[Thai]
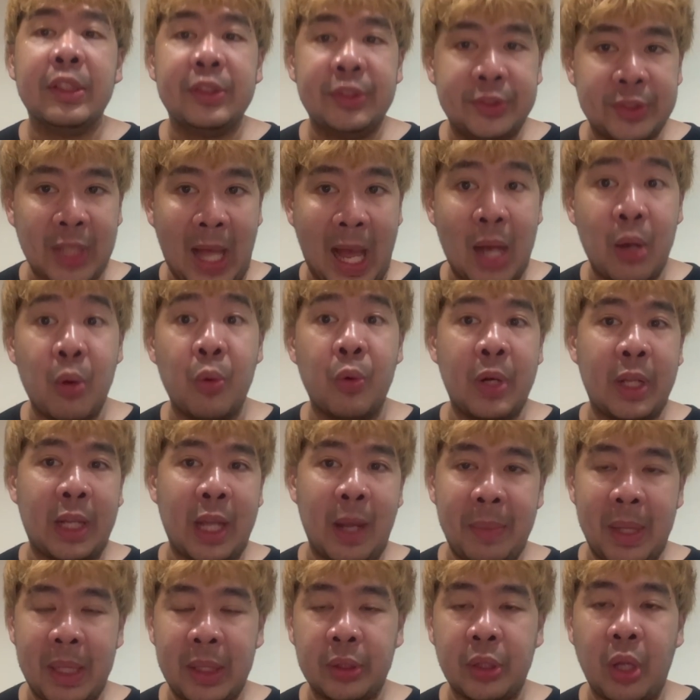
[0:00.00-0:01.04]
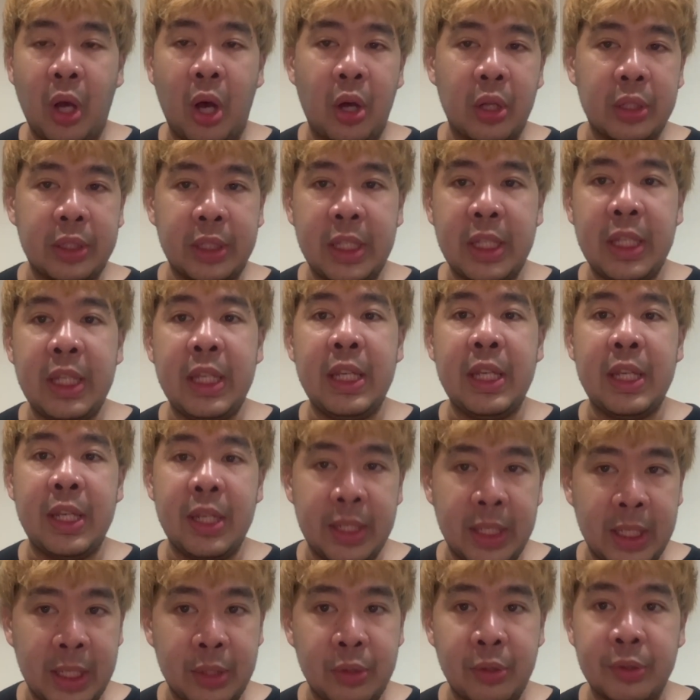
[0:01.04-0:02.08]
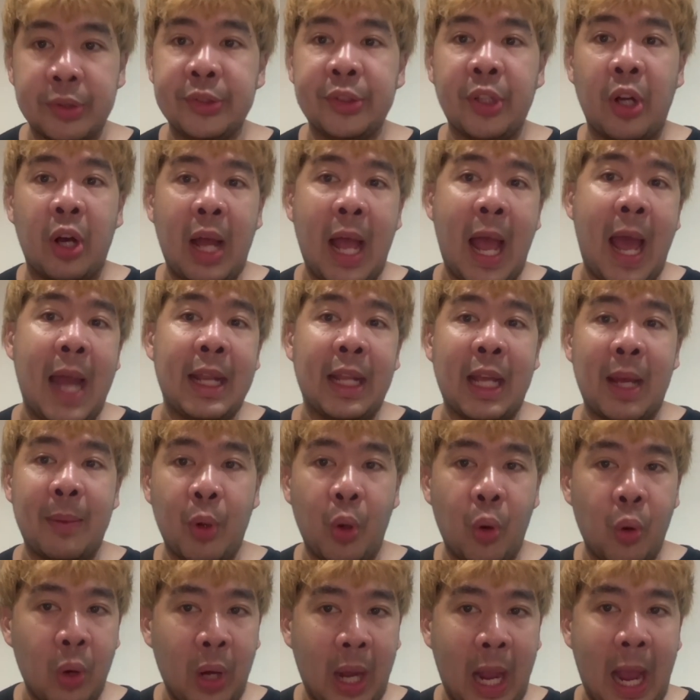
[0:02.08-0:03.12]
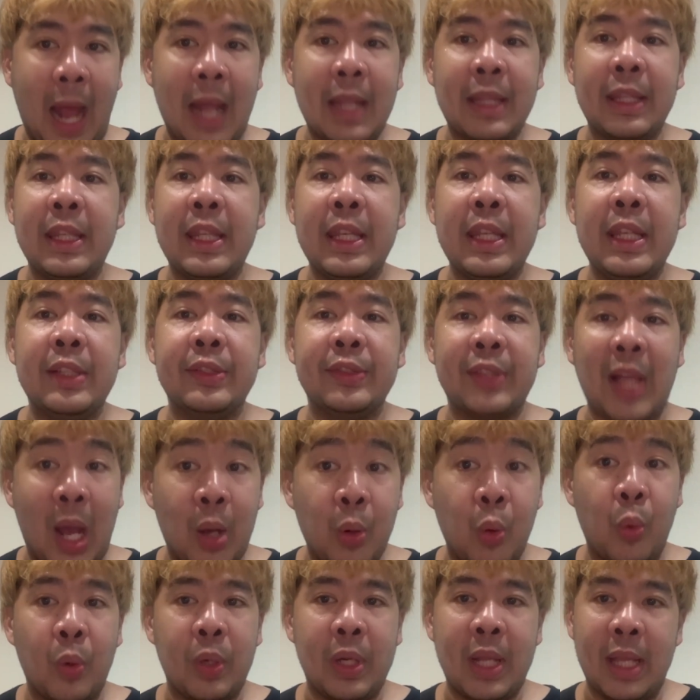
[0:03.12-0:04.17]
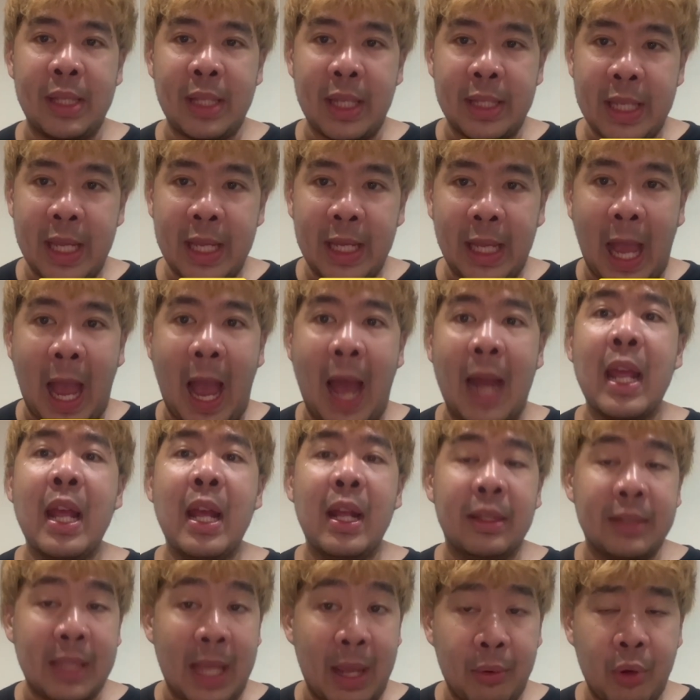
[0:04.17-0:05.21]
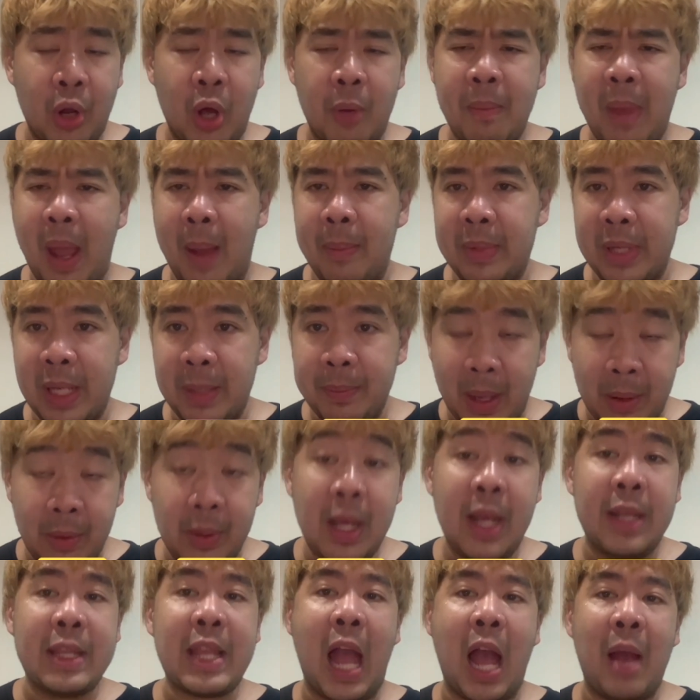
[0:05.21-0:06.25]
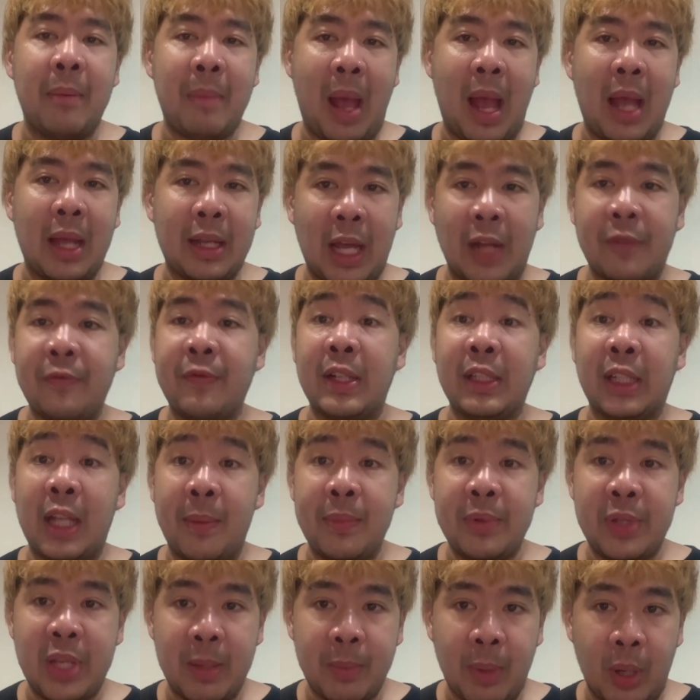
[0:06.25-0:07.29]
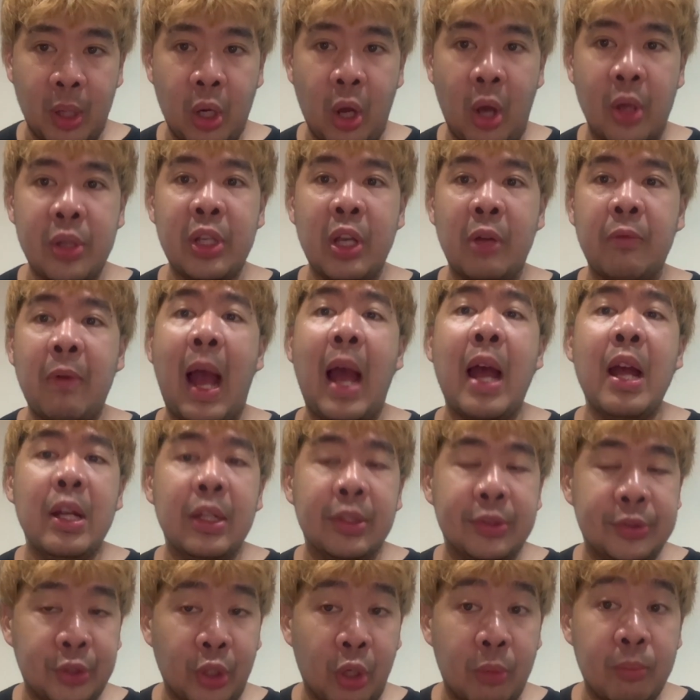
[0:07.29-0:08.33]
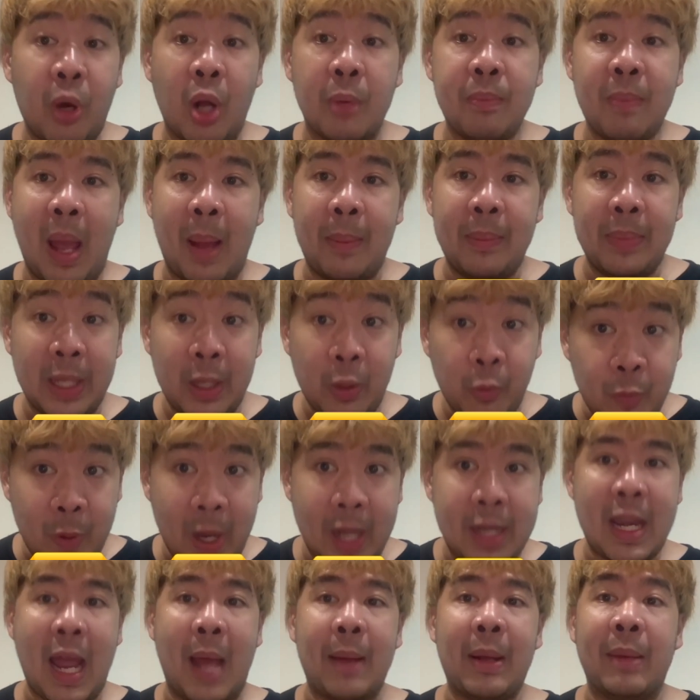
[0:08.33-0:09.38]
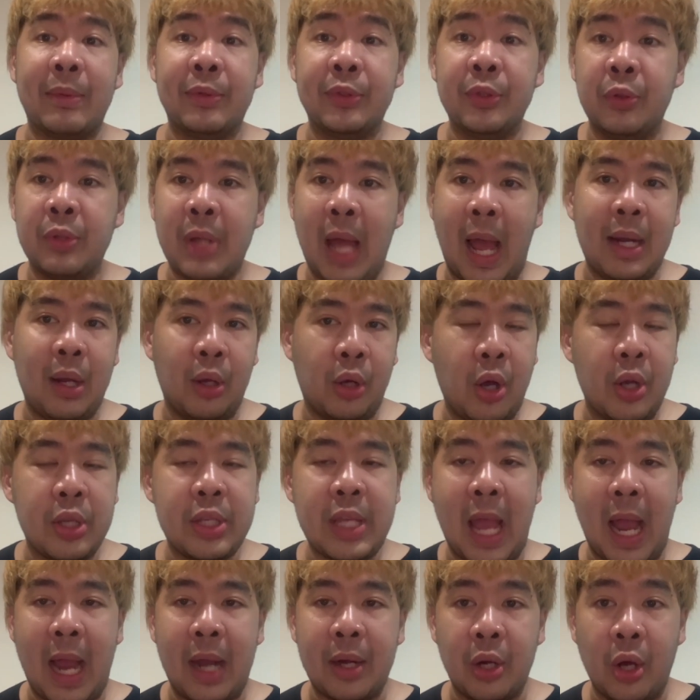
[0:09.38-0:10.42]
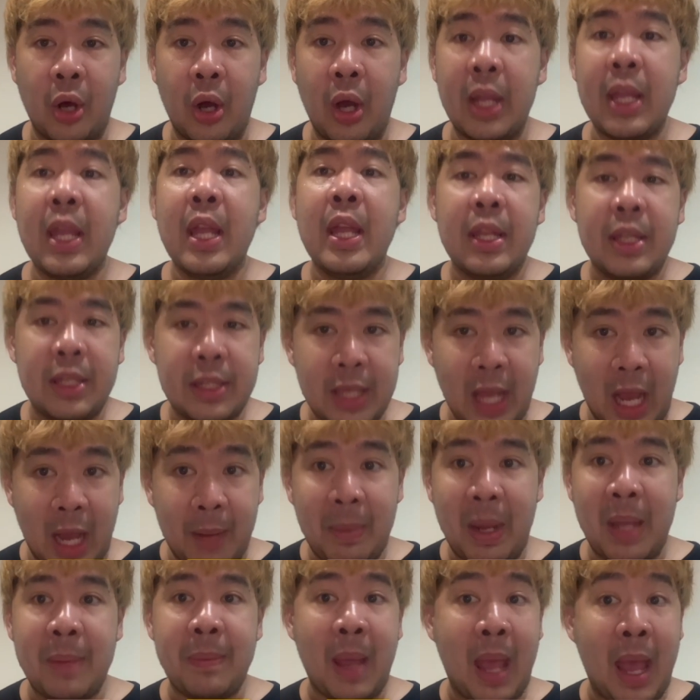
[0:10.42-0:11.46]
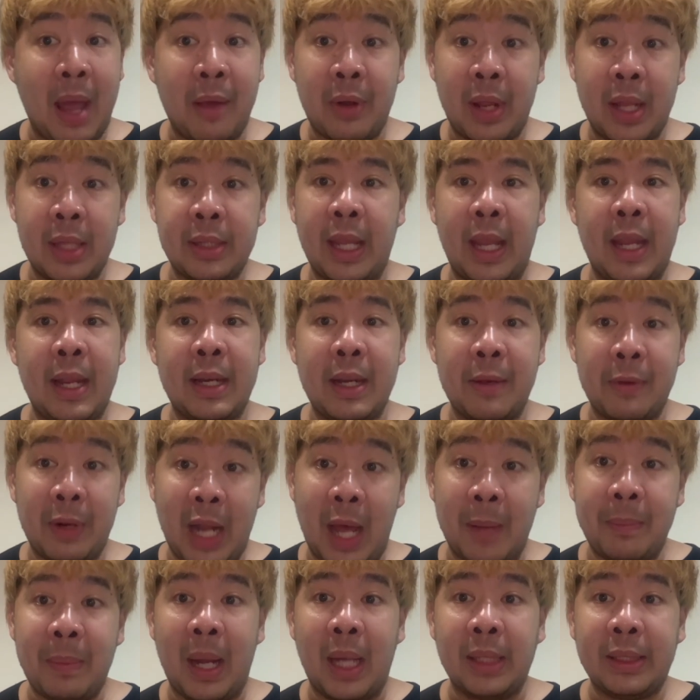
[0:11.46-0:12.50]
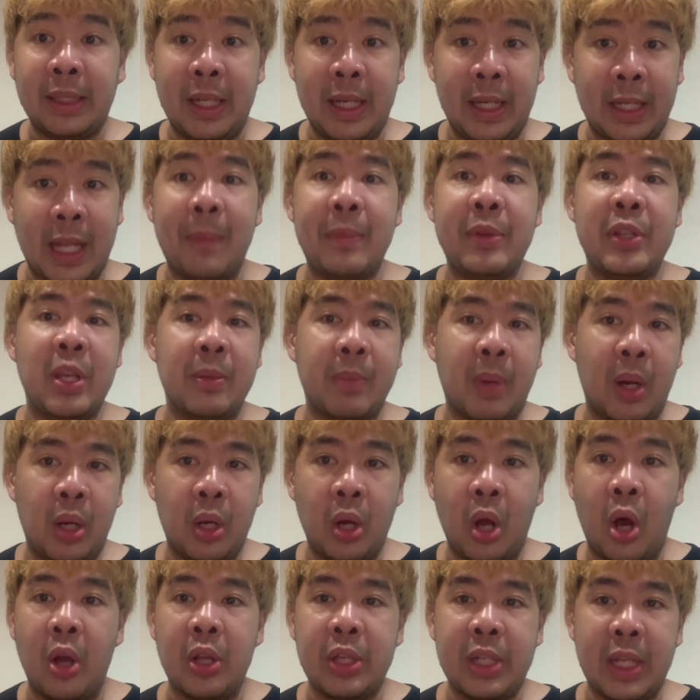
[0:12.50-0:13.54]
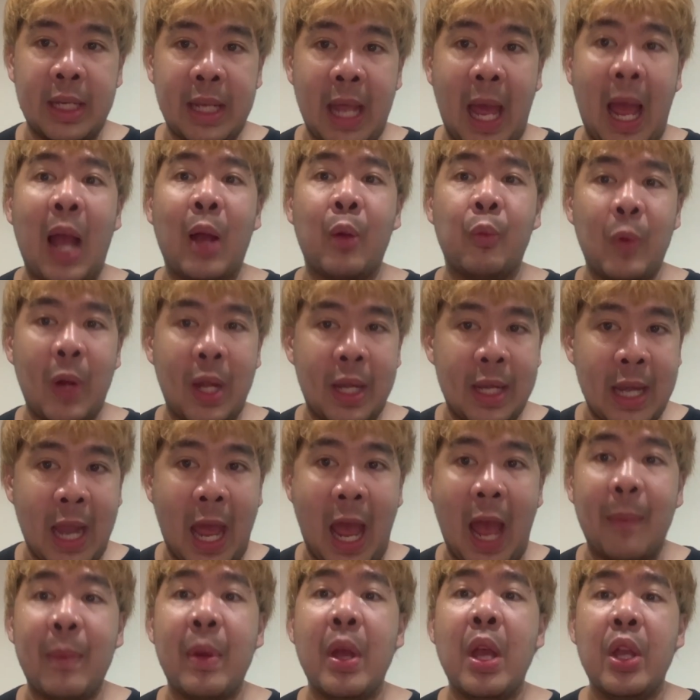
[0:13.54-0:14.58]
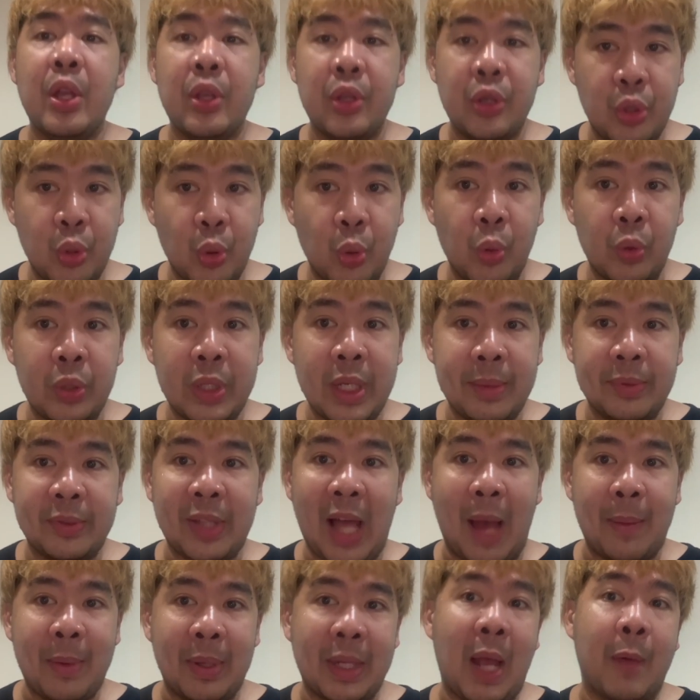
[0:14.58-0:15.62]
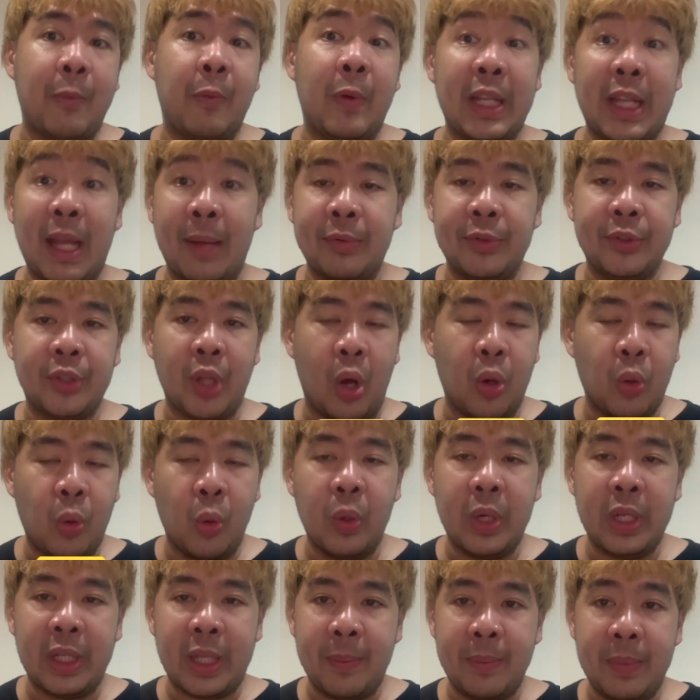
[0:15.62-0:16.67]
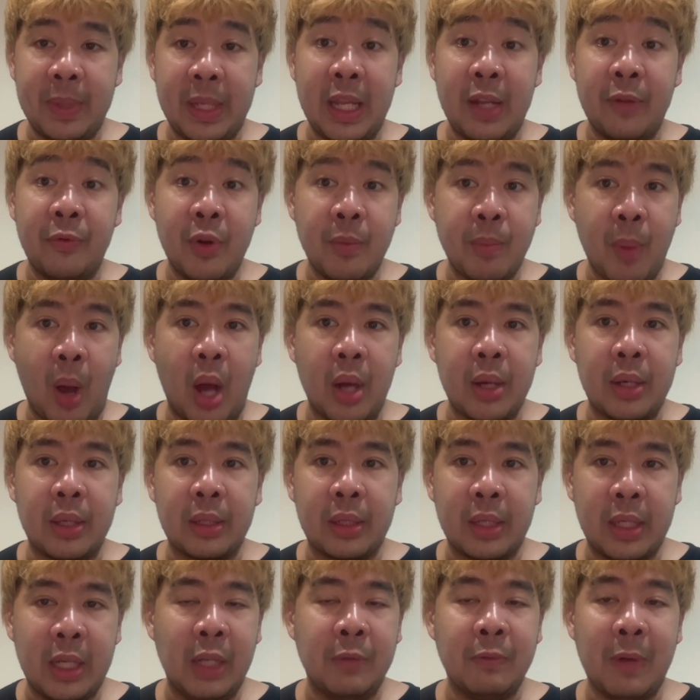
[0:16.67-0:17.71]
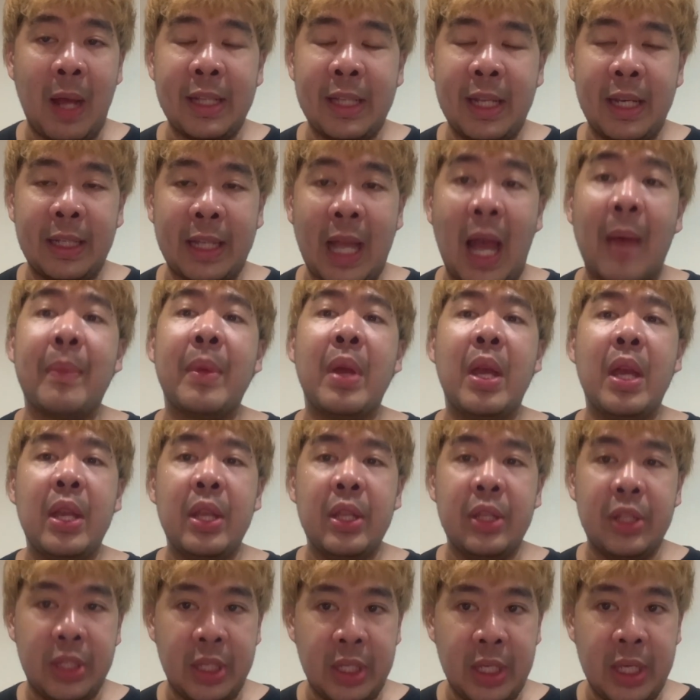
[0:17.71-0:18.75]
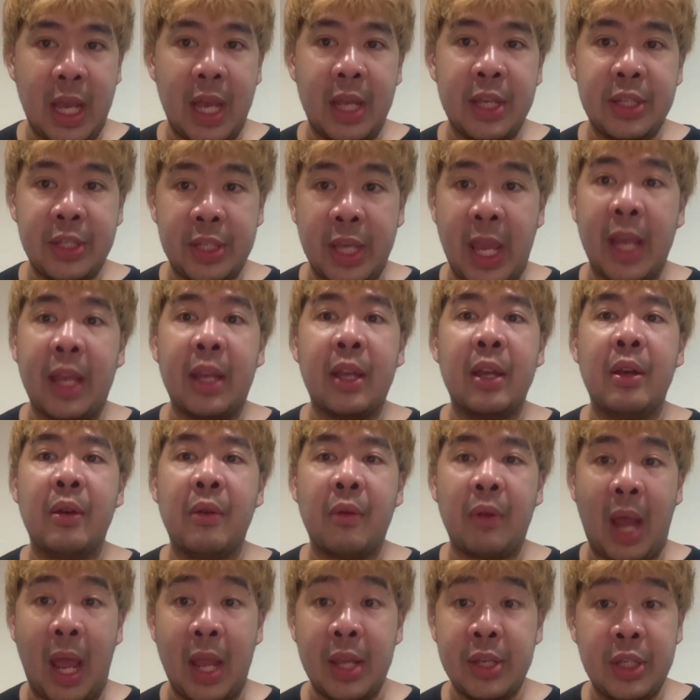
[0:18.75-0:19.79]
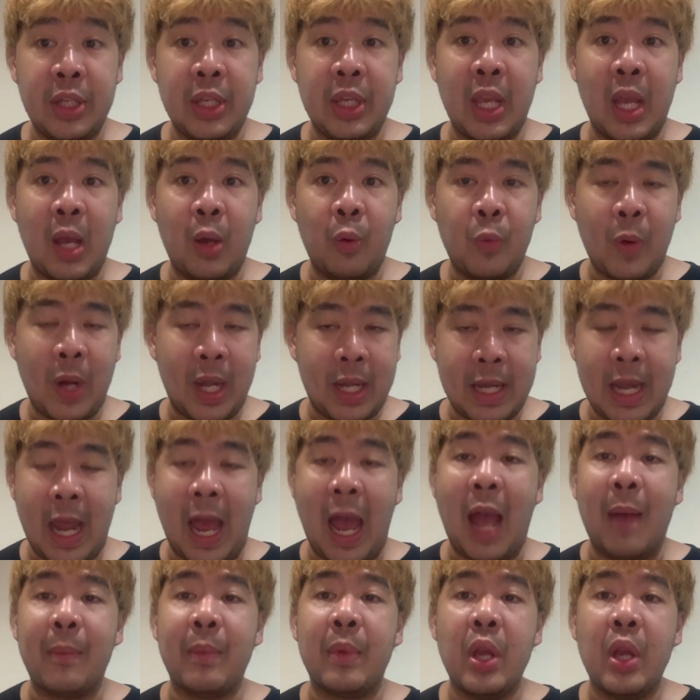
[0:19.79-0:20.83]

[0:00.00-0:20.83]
ซาอุนะครับเป็นต่อที่ 1.25 นะครับ โอกาสที่ซาอุเนี่ยจะยิงขาดในรอบแบบนี้เป็นเรื่องยากมาก กัดฟันกับเชียร์บอลรอเชื่อว่าส่งบอลแบบนี้เวียดนามครับสู้ได้ แล้วก็อยากน้อยจะไม่แพ้เรเทในเวลาปกตินะครับเชียร์บอลรอเชียร์ทางเวียดนามอยู่23นะครับวันนี้ครับ2คู่ในคลิปนี้ฟุตบอลคืนวันอาทิตย์นะครับเชียร์เช็คและเชียร์เวียดนาม